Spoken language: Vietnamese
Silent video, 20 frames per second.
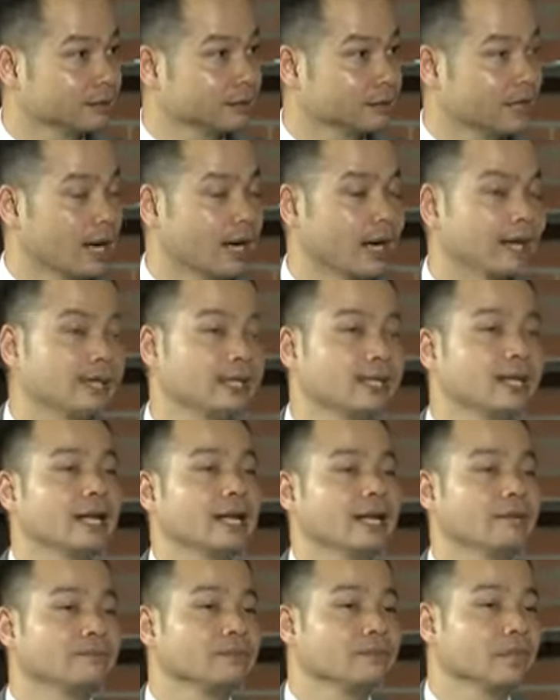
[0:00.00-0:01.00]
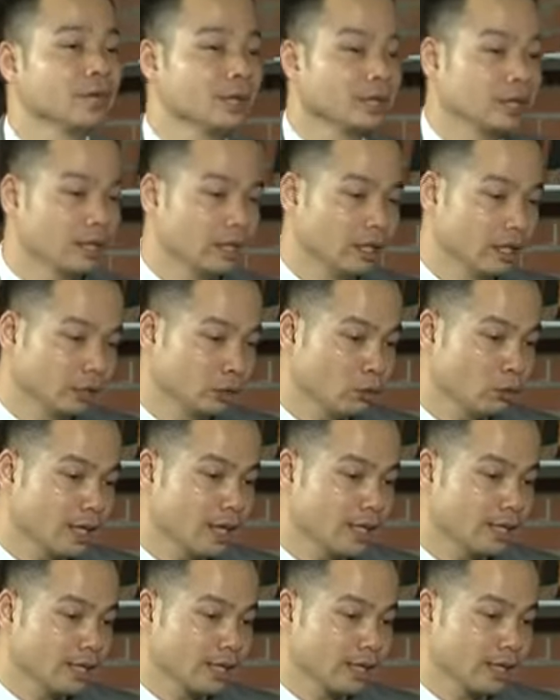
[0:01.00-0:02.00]
Đấy, thế nên là tôi
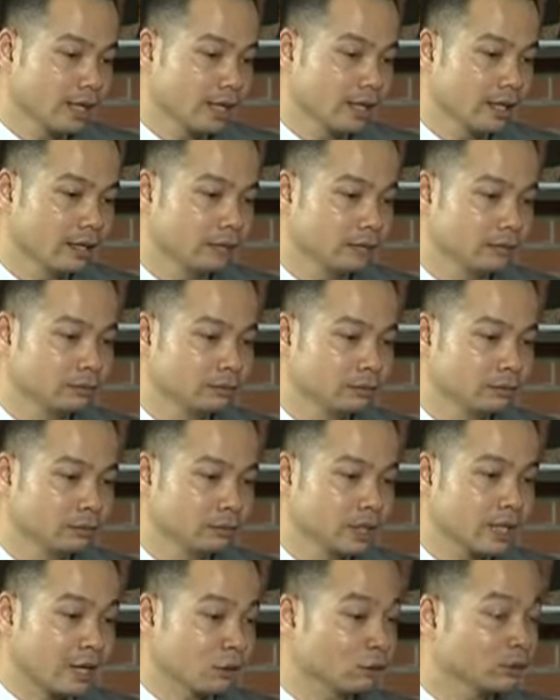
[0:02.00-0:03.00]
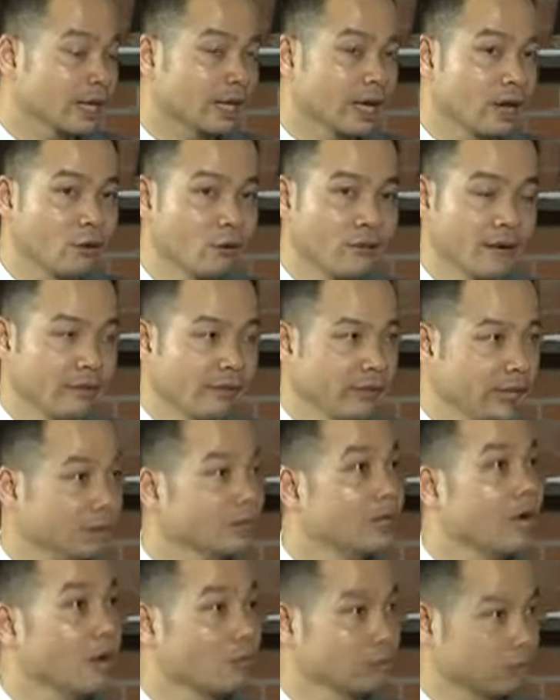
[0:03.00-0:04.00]
nghĩ rằng là tất cả chúng ta đều phải tự